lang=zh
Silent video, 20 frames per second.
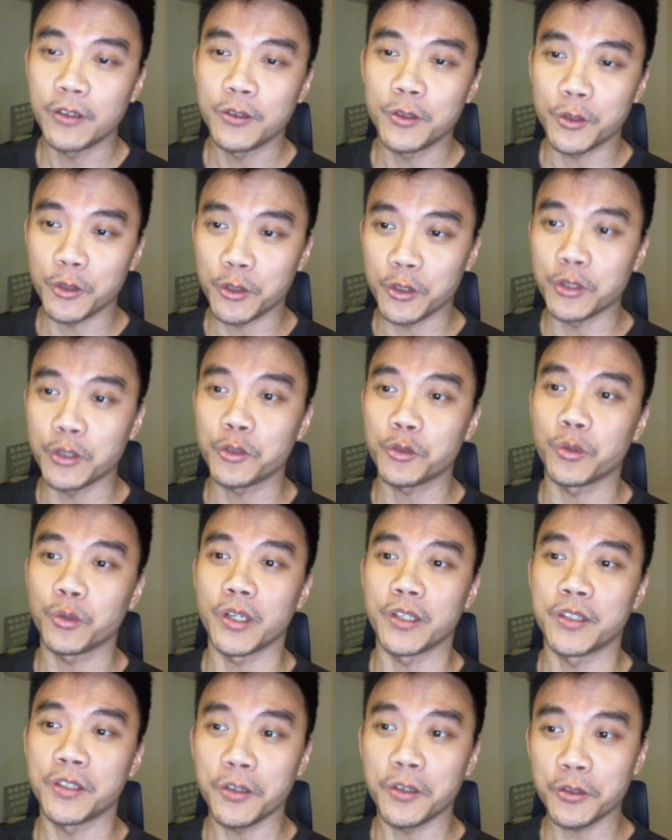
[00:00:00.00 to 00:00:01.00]
就先说
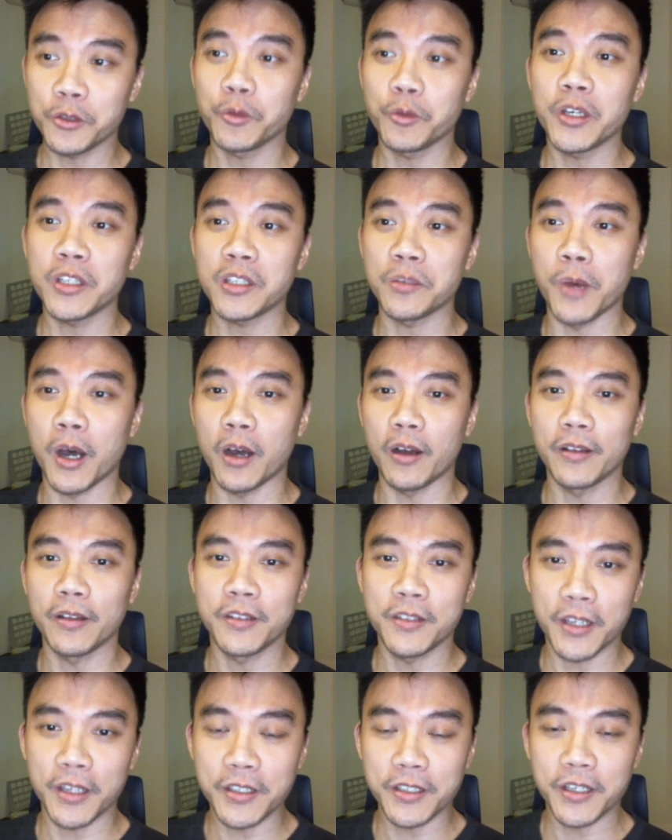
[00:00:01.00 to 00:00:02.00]
了，这就是为什么
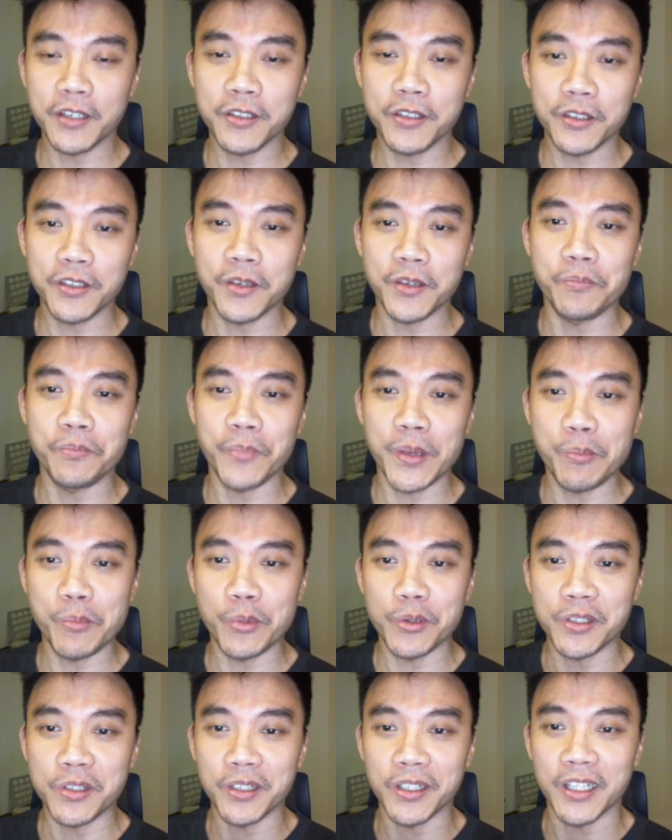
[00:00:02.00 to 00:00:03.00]
这些事情并
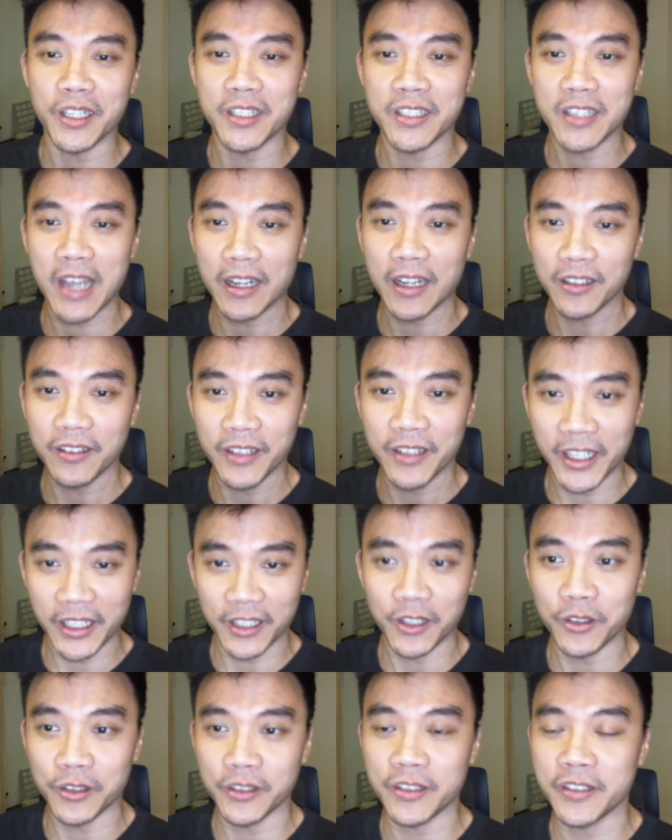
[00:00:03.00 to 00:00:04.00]
不是你家你
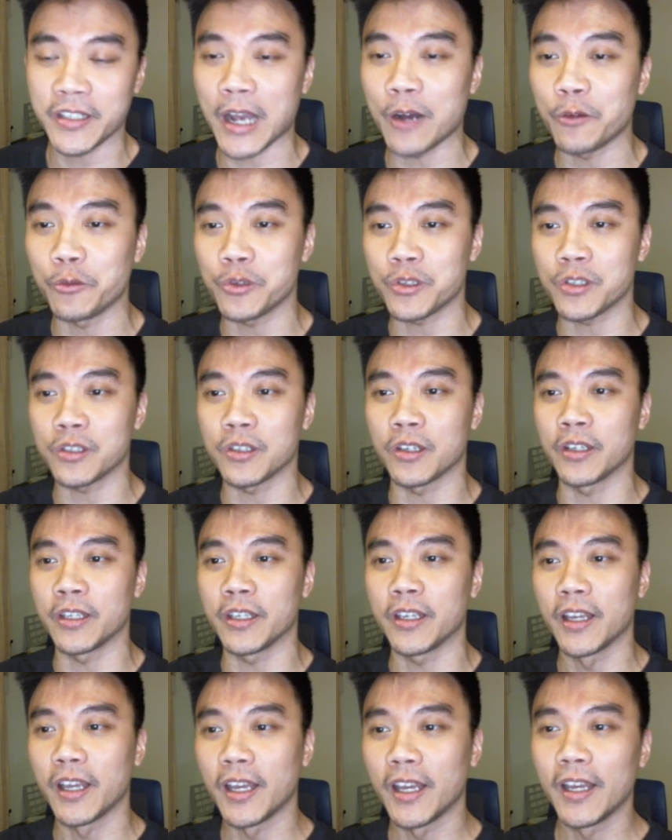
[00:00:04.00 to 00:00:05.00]
的家务事而已，
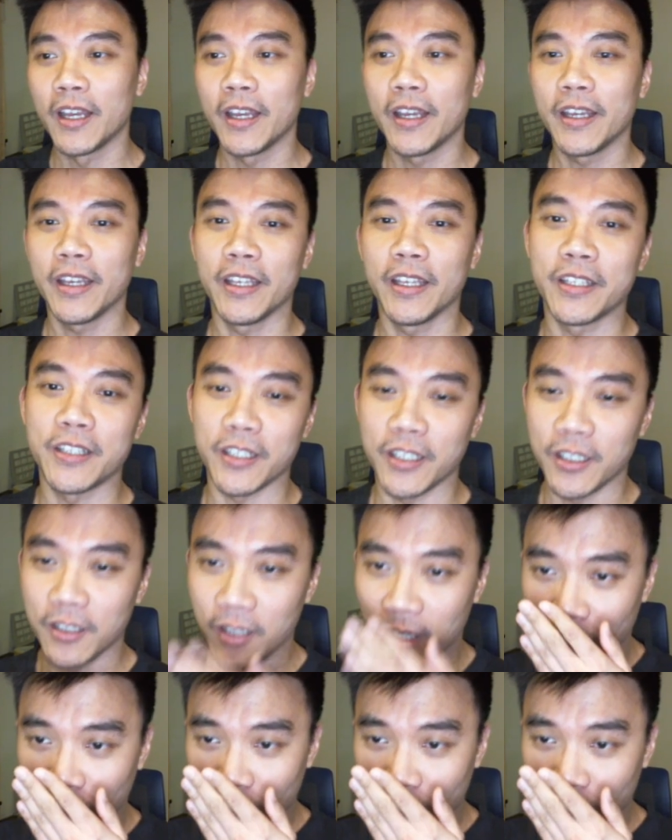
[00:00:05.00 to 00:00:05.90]
以及